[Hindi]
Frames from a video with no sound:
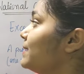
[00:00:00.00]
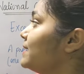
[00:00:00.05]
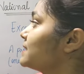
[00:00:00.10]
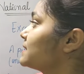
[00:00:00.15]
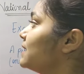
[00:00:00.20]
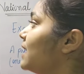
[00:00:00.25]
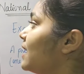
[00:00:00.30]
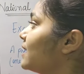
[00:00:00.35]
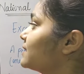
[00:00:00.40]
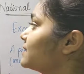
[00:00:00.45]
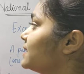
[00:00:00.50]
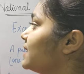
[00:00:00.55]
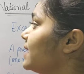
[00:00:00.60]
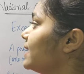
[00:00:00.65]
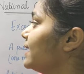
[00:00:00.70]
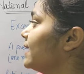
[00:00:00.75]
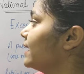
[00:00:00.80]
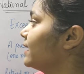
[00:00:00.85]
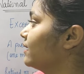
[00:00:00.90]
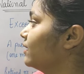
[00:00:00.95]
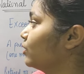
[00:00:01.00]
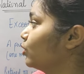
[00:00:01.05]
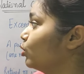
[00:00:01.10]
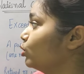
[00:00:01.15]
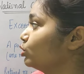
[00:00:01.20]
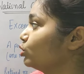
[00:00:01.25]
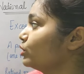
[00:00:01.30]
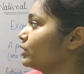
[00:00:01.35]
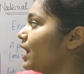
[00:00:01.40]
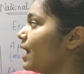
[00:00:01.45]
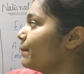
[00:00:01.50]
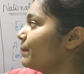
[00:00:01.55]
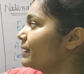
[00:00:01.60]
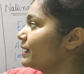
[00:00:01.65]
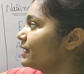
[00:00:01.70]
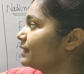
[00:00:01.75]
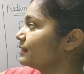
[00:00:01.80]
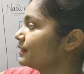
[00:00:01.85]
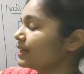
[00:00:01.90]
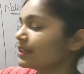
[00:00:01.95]
20 लाख से एक करोड़ तो यहाँ
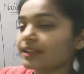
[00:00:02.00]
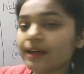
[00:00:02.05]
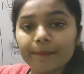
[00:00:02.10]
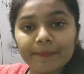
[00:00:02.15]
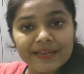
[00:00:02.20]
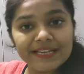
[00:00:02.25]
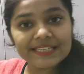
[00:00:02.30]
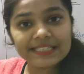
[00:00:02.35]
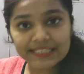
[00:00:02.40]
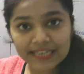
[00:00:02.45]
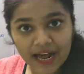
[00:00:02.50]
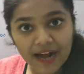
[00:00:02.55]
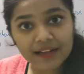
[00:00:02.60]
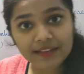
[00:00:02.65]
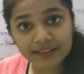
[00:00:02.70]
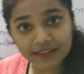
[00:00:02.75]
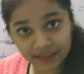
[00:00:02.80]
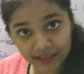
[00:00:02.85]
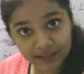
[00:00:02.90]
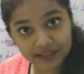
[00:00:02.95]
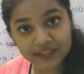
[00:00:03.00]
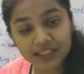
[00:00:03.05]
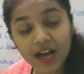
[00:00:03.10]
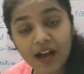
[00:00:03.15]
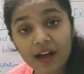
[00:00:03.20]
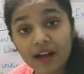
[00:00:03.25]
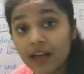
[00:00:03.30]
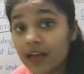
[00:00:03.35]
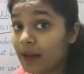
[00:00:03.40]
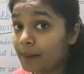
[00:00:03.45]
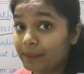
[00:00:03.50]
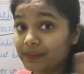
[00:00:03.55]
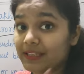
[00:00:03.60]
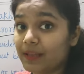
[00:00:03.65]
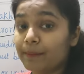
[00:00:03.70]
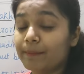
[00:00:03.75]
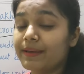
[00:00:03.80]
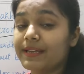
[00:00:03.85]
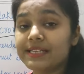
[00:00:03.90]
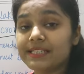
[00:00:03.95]
पर कितना था 20 लाख तक था
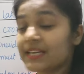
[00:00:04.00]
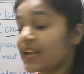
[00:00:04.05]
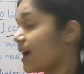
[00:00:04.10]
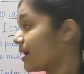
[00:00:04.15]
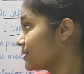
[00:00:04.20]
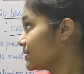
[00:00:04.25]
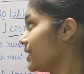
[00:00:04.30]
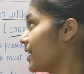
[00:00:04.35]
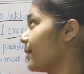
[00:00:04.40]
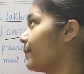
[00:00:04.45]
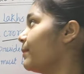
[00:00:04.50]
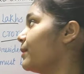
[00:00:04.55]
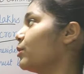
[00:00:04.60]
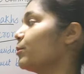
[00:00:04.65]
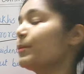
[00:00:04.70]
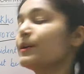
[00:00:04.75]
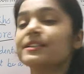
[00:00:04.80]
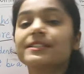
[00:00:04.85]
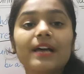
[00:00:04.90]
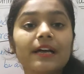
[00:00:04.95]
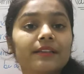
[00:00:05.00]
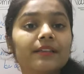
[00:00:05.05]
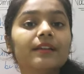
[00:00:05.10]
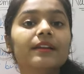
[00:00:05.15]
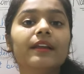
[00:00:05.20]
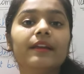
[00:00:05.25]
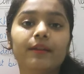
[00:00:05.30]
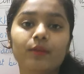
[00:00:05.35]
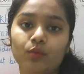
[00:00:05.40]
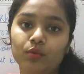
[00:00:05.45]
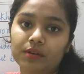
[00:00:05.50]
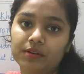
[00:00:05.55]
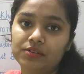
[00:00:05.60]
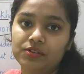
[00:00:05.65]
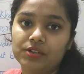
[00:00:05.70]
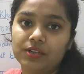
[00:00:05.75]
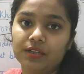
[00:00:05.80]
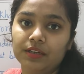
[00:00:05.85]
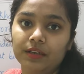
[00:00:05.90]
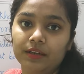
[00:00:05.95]
मतलब 20 लाख से एक भी रुपये ज़्यादा नहीं होना
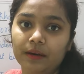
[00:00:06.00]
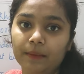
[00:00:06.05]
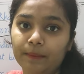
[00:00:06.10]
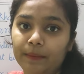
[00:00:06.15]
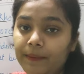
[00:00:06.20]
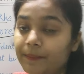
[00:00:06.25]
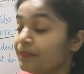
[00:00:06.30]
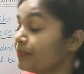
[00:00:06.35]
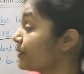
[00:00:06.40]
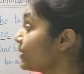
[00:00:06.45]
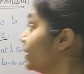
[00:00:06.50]
चाहिए यहाँ पे